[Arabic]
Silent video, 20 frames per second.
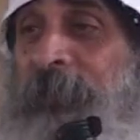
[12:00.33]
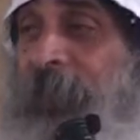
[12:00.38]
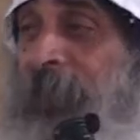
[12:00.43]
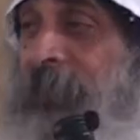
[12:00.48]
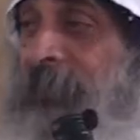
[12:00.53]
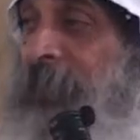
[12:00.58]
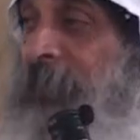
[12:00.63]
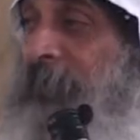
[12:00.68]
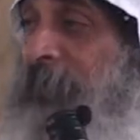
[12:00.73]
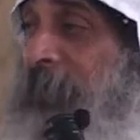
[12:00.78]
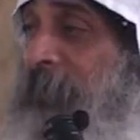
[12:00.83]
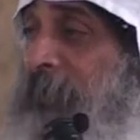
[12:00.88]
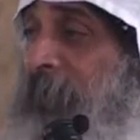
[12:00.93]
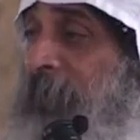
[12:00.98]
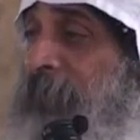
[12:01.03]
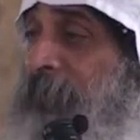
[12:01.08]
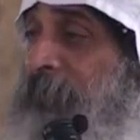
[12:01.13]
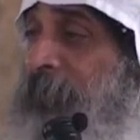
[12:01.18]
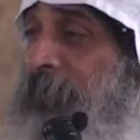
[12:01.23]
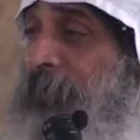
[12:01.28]
حسب
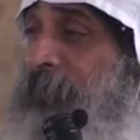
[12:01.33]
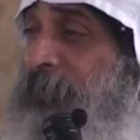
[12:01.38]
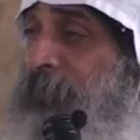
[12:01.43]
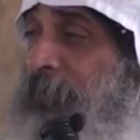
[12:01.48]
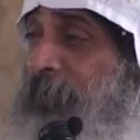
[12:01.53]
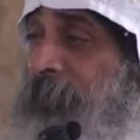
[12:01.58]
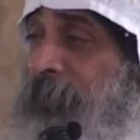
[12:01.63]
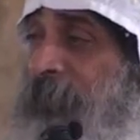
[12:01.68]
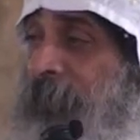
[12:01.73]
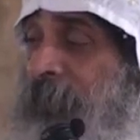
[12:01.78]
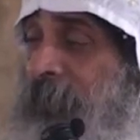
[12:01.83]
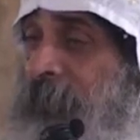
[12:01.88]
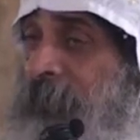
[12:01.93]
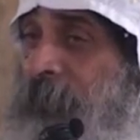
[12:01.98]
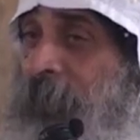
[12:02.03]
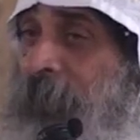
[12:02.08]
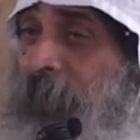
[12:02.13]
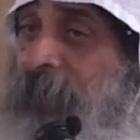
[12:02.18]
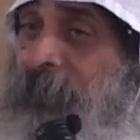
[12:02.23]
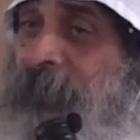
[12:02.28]
إيمان مظبوط
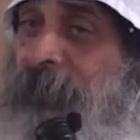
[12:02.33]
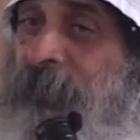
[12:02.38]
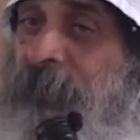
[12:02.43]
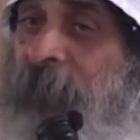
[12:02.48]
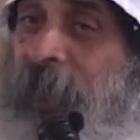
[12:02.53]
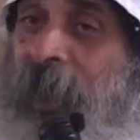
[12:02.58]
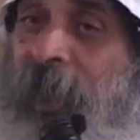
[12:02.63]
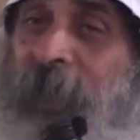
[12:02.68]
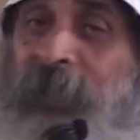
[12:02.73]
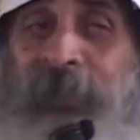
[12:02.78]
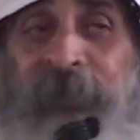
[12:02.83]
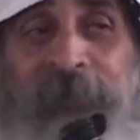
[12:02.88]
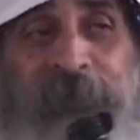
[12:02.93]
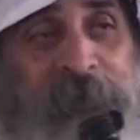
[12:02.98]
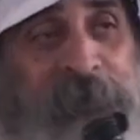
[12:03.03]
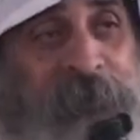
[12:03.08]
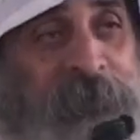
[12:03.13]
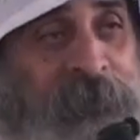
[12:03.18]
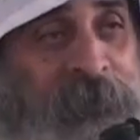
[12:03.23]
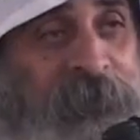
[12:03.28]
ما كانش بقى حالك
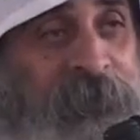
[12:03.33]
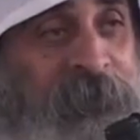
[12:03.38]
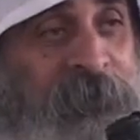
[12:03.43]
كده